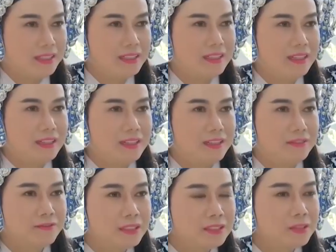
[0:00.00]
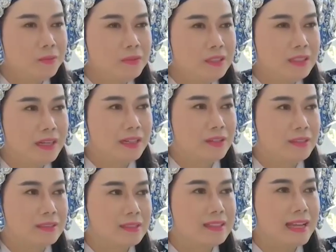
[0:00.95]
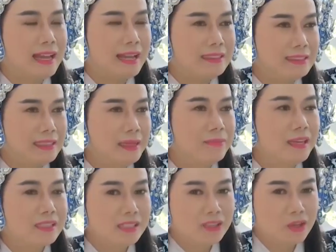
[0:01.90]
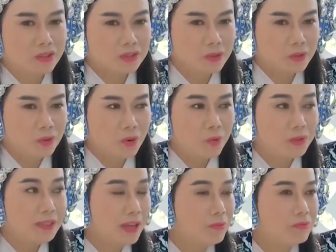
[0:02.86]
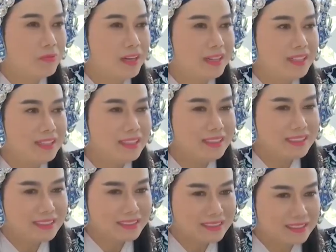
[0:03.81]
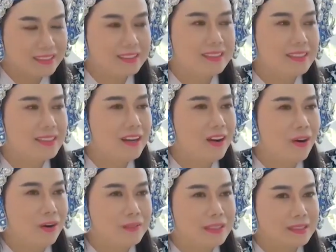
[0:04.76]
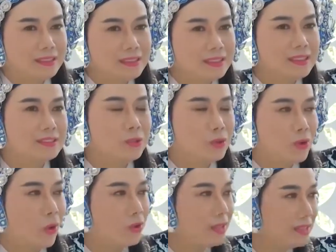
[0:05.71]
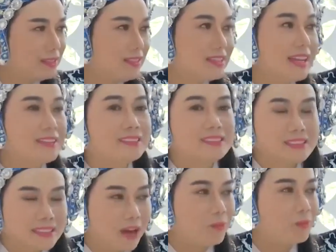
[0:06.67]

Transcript: thì uh, Vinh cũng như là tất cả anh chị em nghệ sĩ toàn của Quỳnh Long mới được cái cơ hội là đưa tuồng cổ đến với các trường học